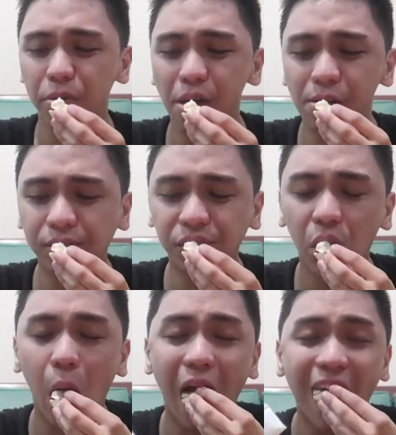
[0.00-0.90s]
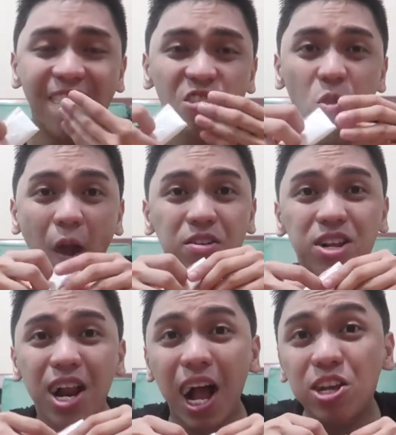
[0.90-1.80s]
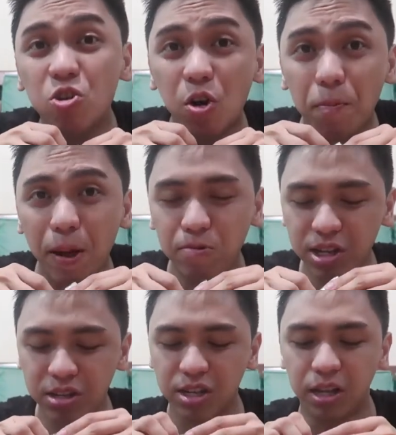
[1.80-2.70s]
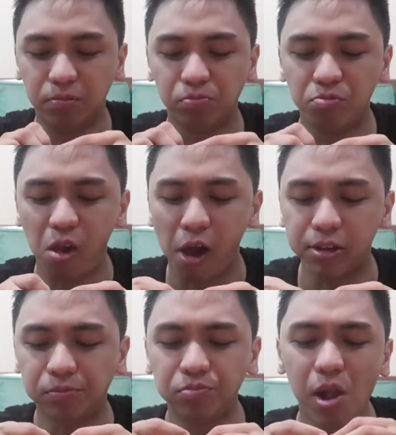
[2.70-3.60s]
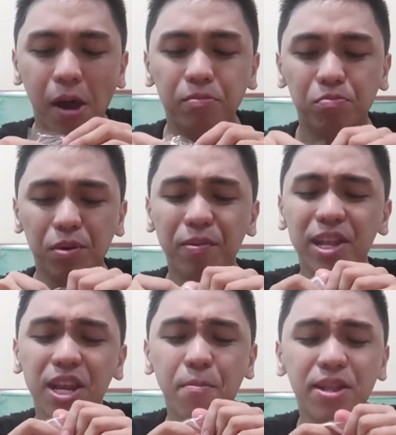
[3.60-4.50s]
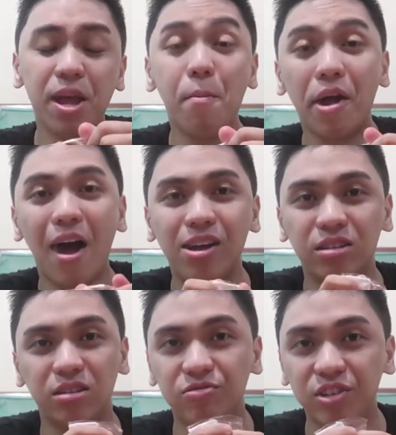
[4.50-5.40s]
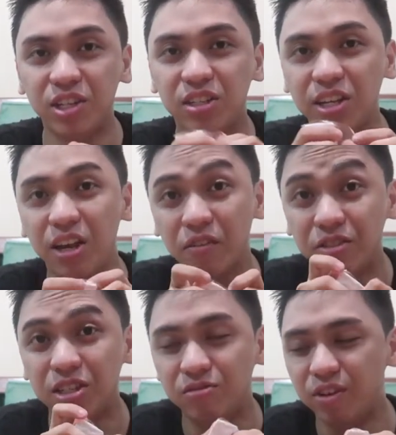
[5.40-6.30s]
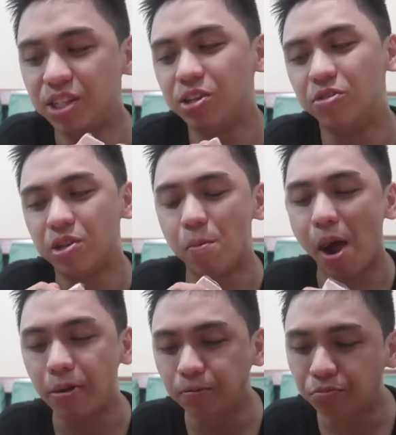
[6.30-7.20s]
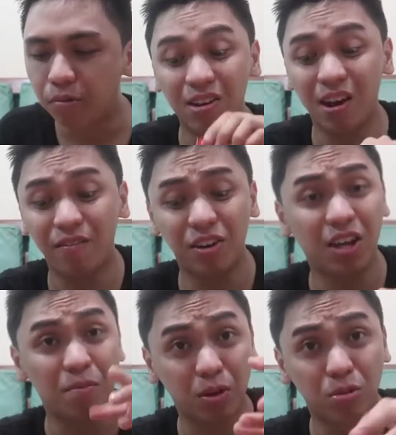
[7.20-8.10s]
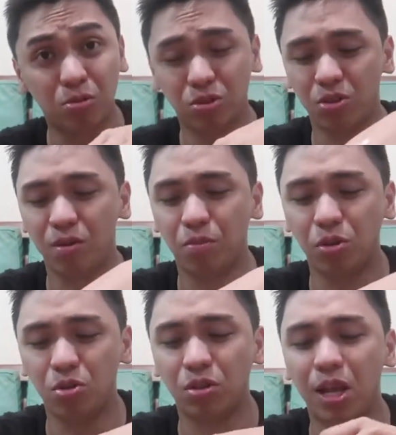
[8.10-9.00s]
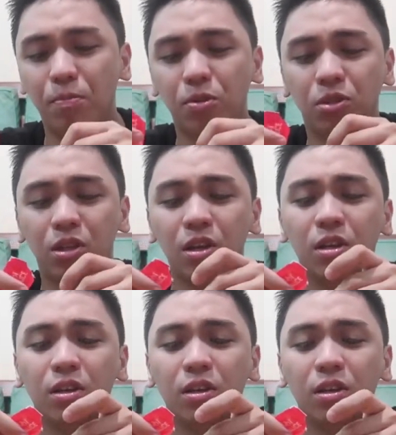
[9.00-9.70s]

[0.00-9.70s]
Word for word: pero ayoko pawisan. Or pwede naman tayo mag-hot sauce for the sake of this video, di ba? Lover ka, magugustuhan mo to. Tapos,